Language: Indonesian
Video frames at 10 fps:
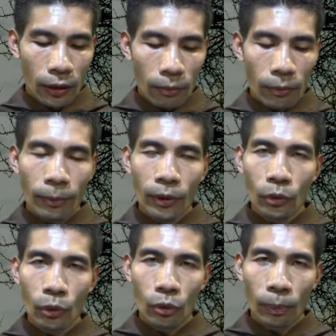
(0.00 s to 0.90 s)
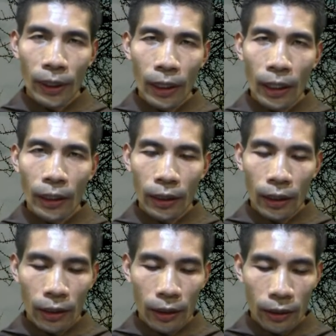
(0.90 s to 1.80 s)
membentuk supaya
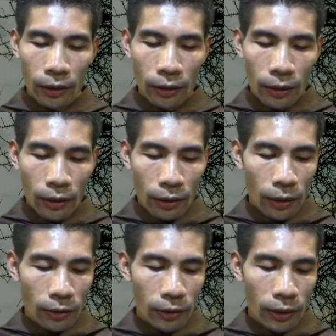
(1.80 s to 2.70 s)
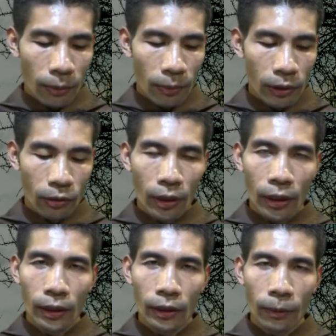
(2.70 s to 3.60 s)
anak-anak dan sesama saudara
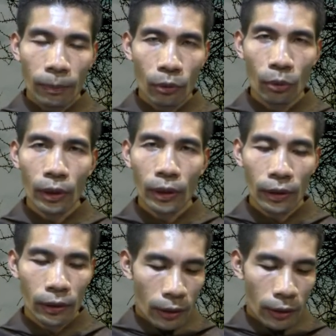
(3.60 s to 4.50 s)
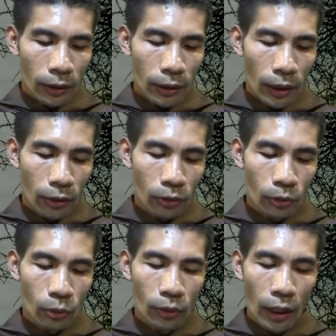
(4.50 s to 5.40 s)
kita peduli, kita harus
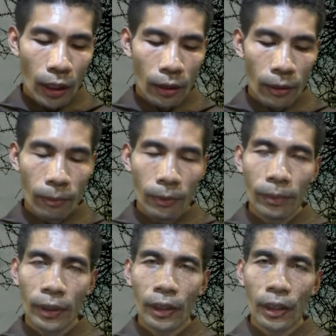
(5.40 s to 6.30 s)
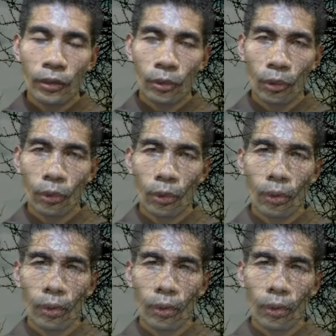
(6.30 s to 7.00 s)
juga memberikan contoh